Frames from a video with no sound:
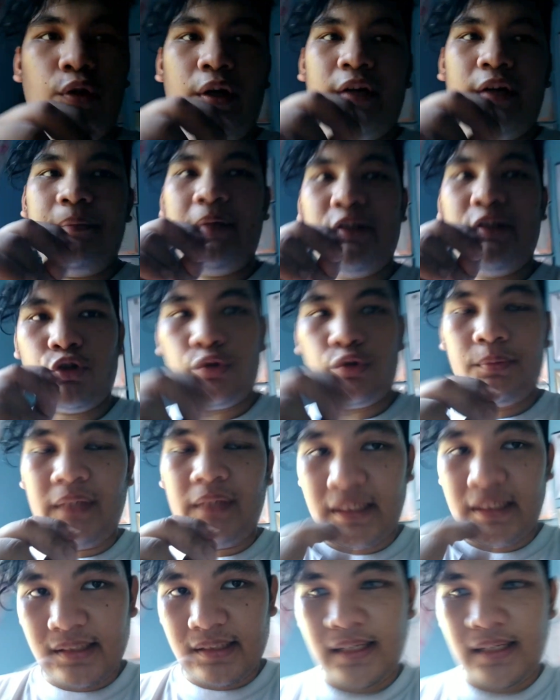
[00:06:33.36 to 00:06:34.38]
ko ay medyo
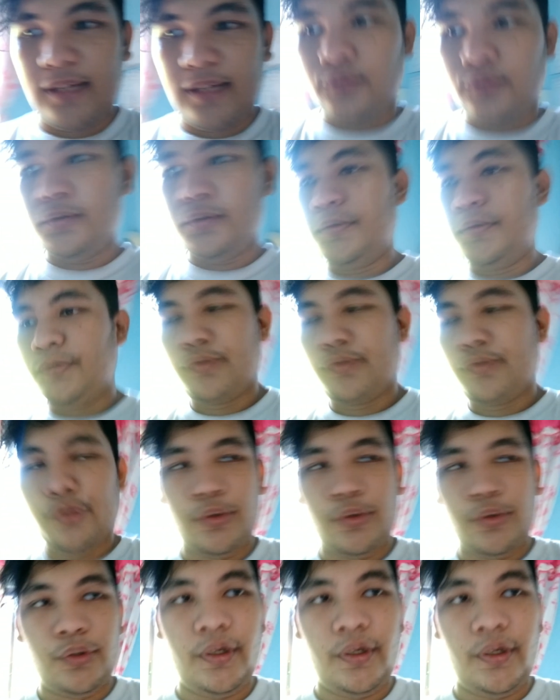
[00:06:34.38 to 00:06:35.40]
tumigas na no
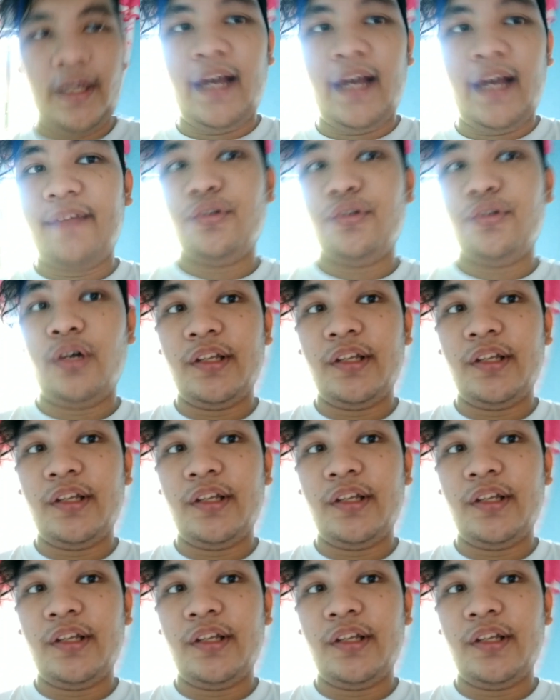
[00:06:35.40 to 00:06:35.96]
so I had to